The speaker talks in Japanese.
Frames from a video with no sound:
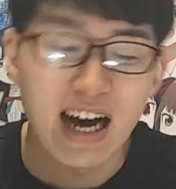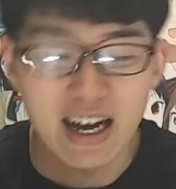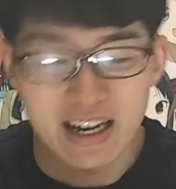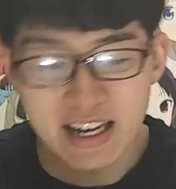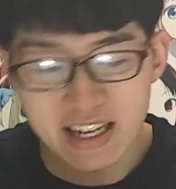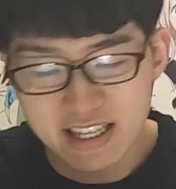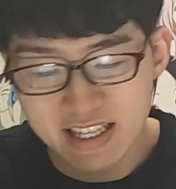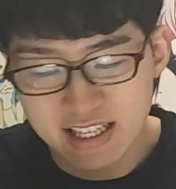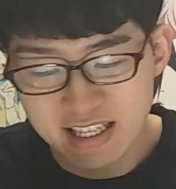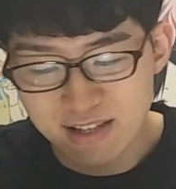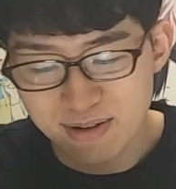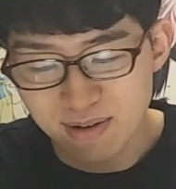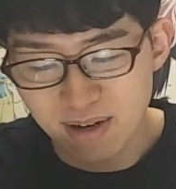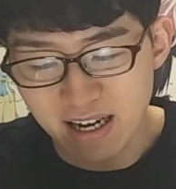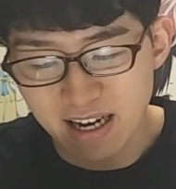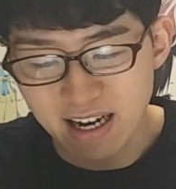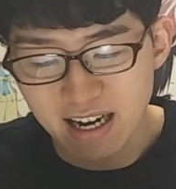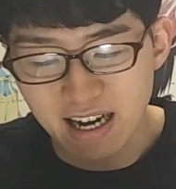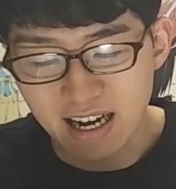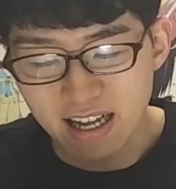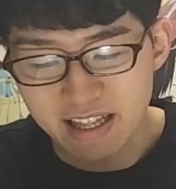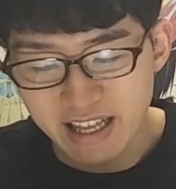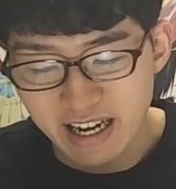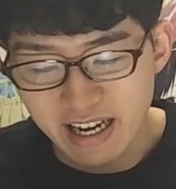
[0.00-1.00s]
姉、父と
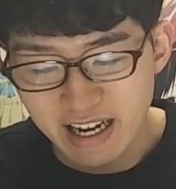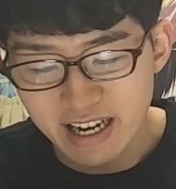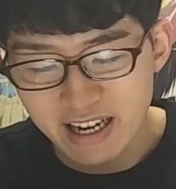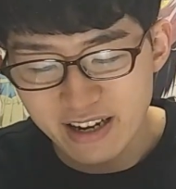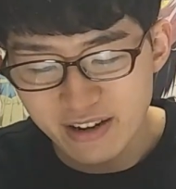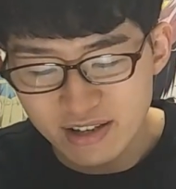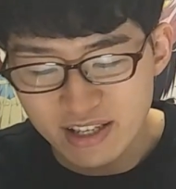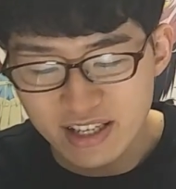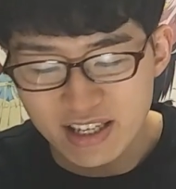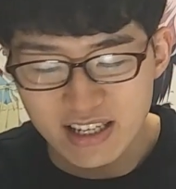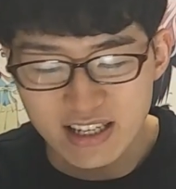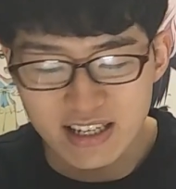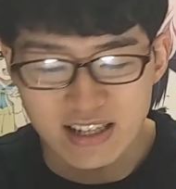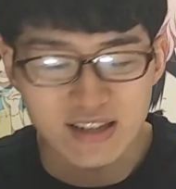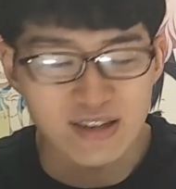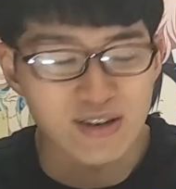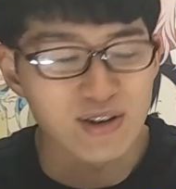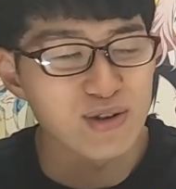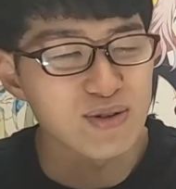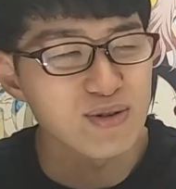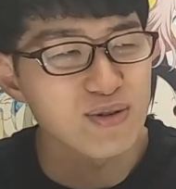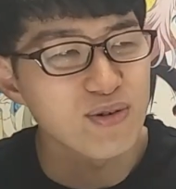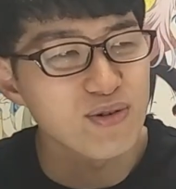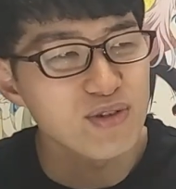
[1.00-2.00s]
母仲良しって
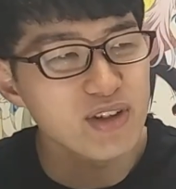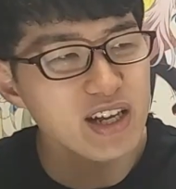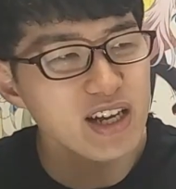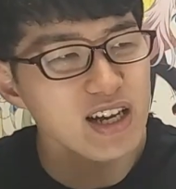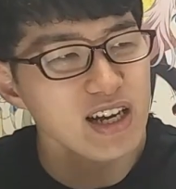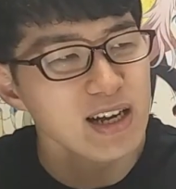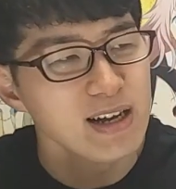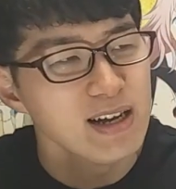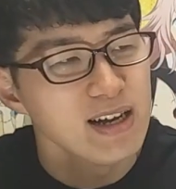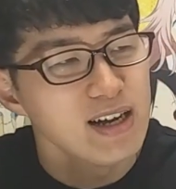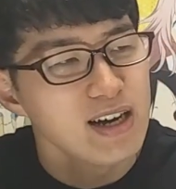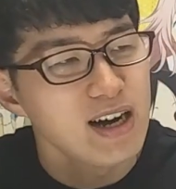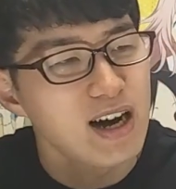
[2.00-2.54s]
いうとこで、